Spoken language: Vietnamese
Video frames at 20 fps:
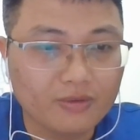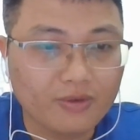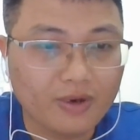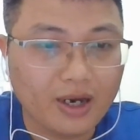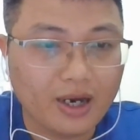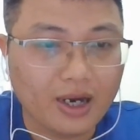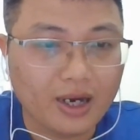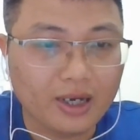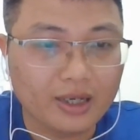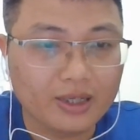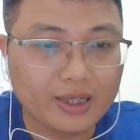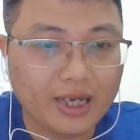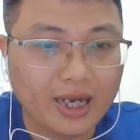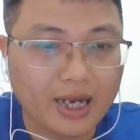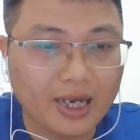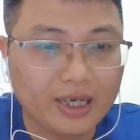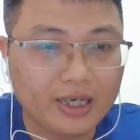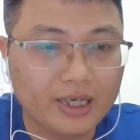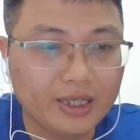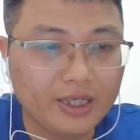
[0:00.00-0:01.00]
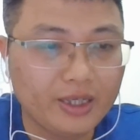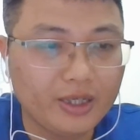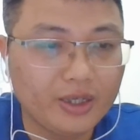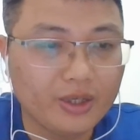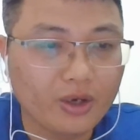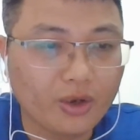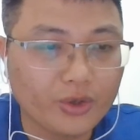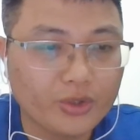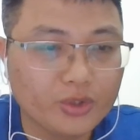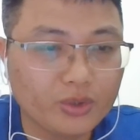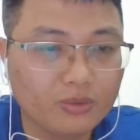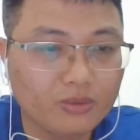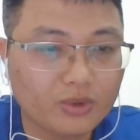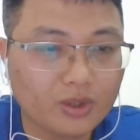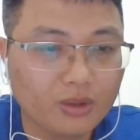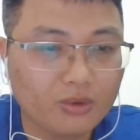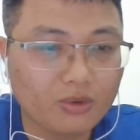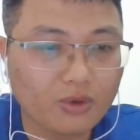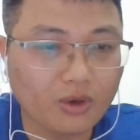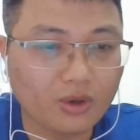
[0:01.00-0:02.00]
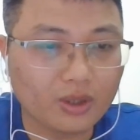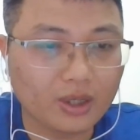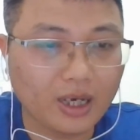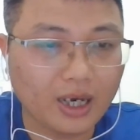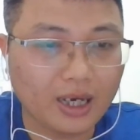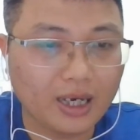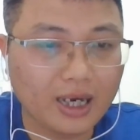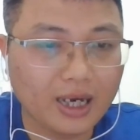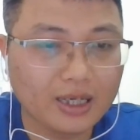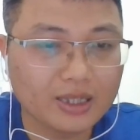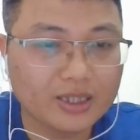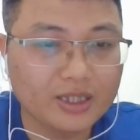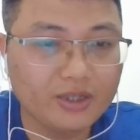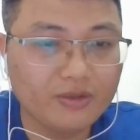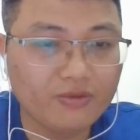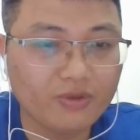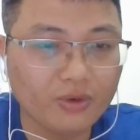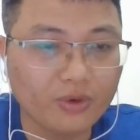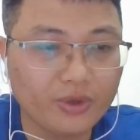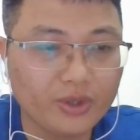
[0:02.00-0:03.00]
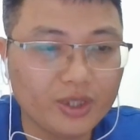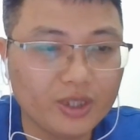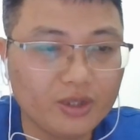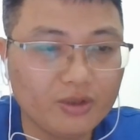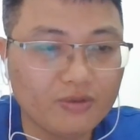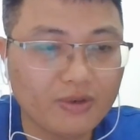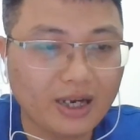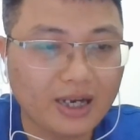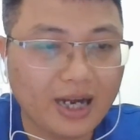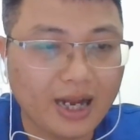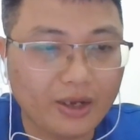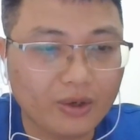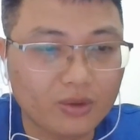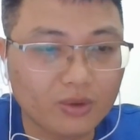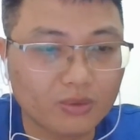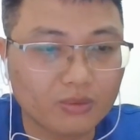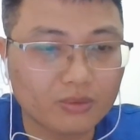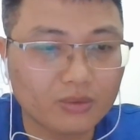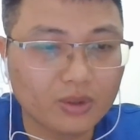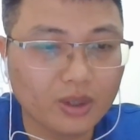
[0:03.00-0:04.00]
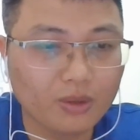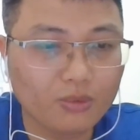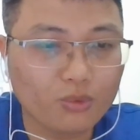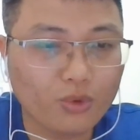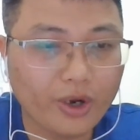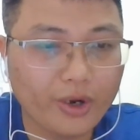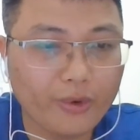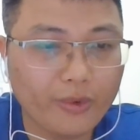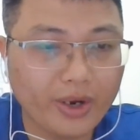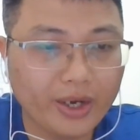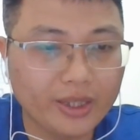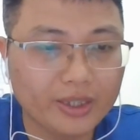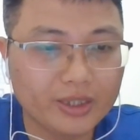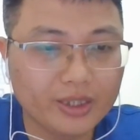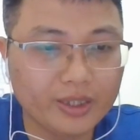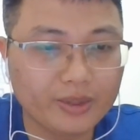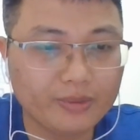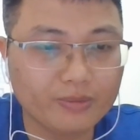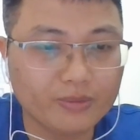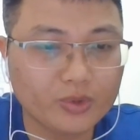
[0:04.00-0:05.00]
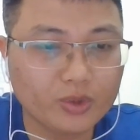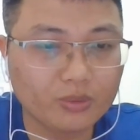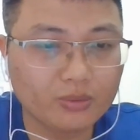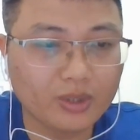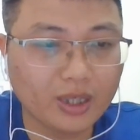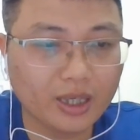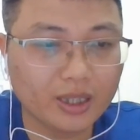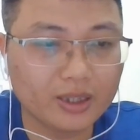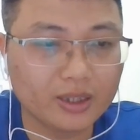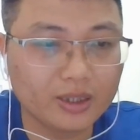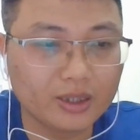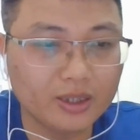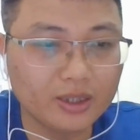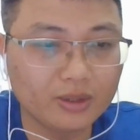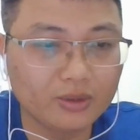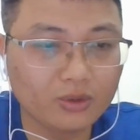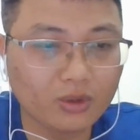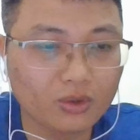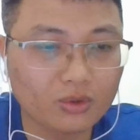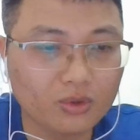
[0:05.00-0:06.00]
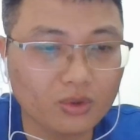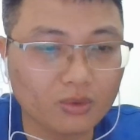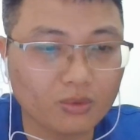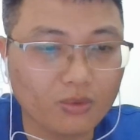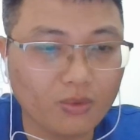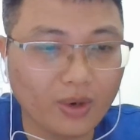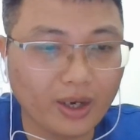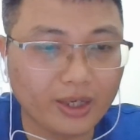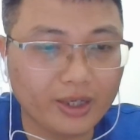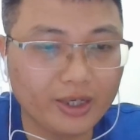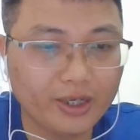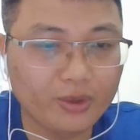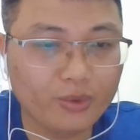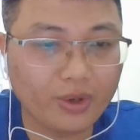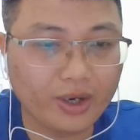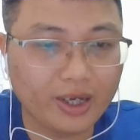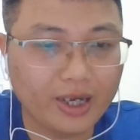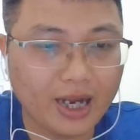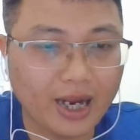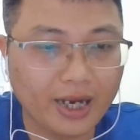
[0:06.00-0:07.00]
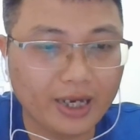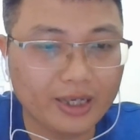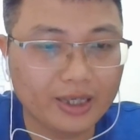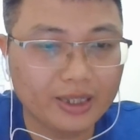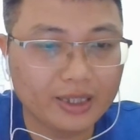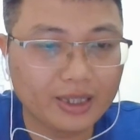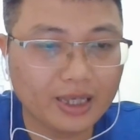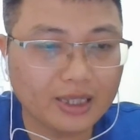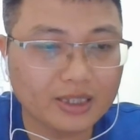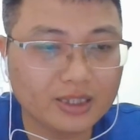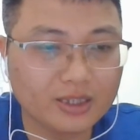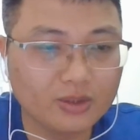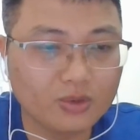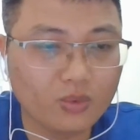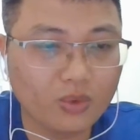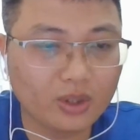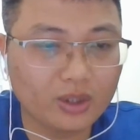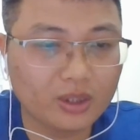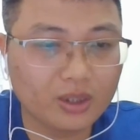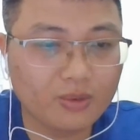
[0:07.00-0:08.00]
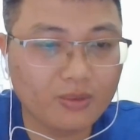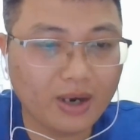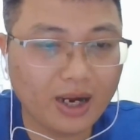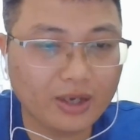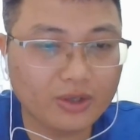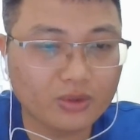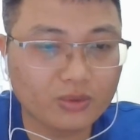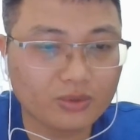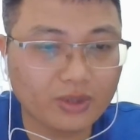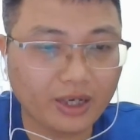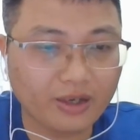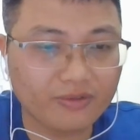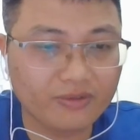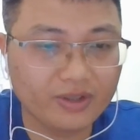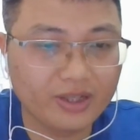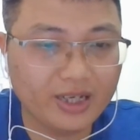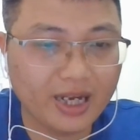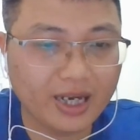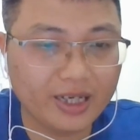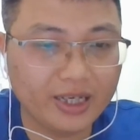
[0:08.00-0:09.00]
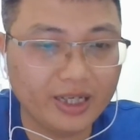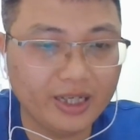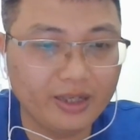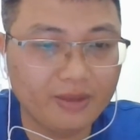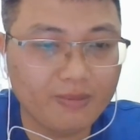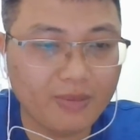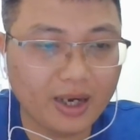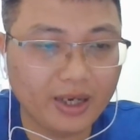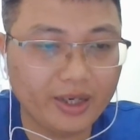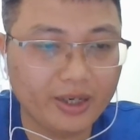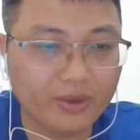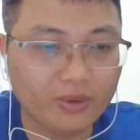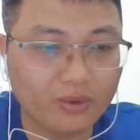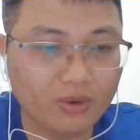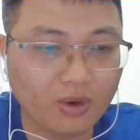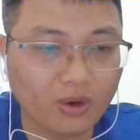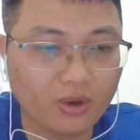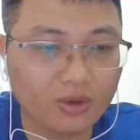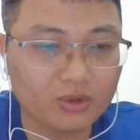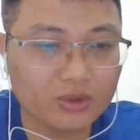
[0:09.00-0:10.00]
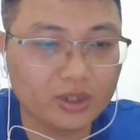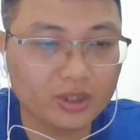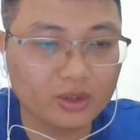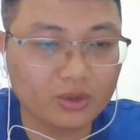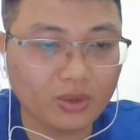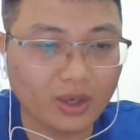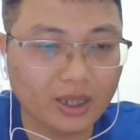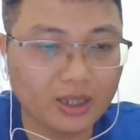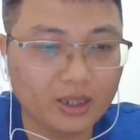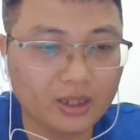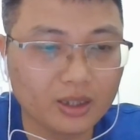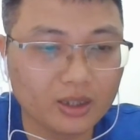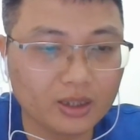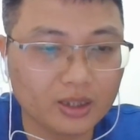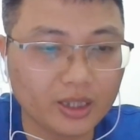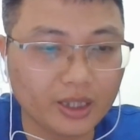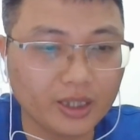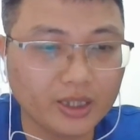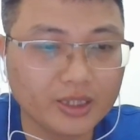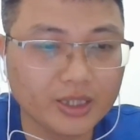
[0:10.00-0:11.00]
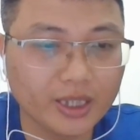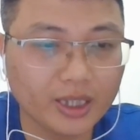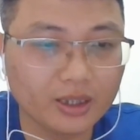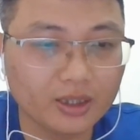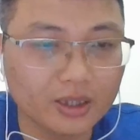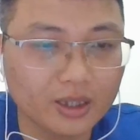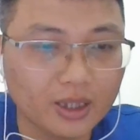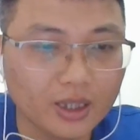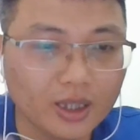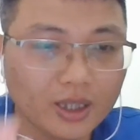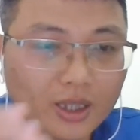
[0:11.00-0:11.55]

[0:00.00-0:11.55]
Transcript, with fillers: và nhà Lý nói chung không còn khả năng chi phối cứu vạn đại cục. Ông loay hoay tìm trung thần nhưng rốt cục ngoảnh đi ngoảnh lại, các sứ quân không ai trung thành với nhà Lý mà đều có toán tính riêng.